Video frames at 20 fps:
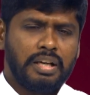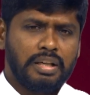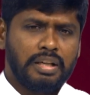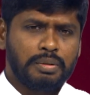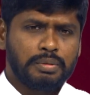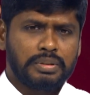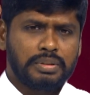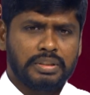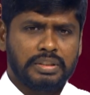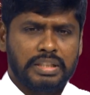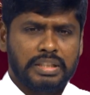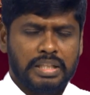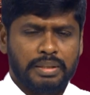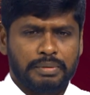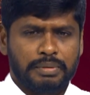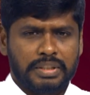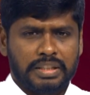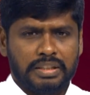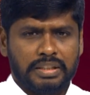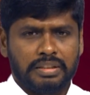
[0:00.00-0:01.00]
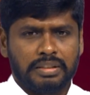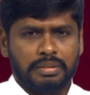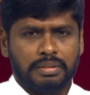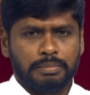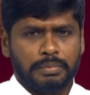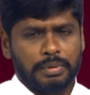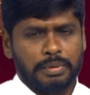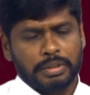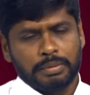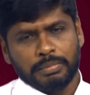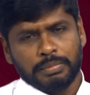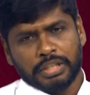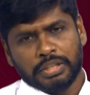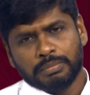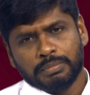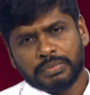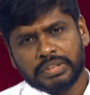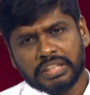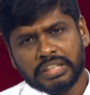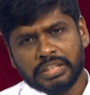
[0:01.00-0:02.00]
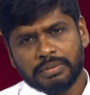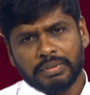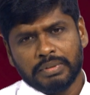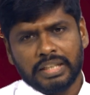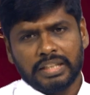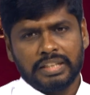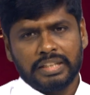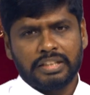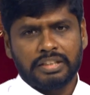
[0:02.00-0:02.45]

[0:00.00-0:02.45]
அருத்தந்தை அவர்கள் நமக்கு மிகவும் தெளிவாக